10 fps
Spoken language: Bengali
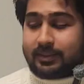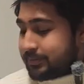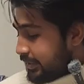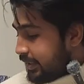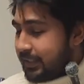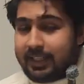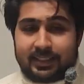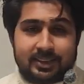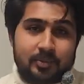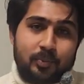ফিনল্যান্ডে
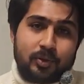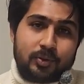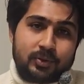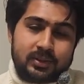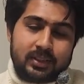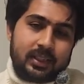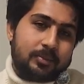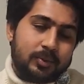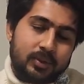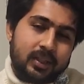আসার পরে হচ্ছে
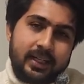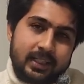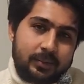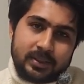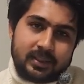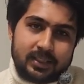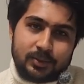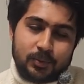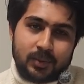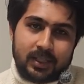আলহামদুলিল্লাহ একটা মাস কাজ
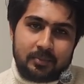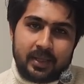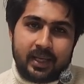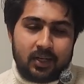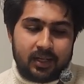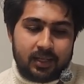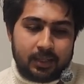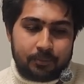করলাম অ্যান্ড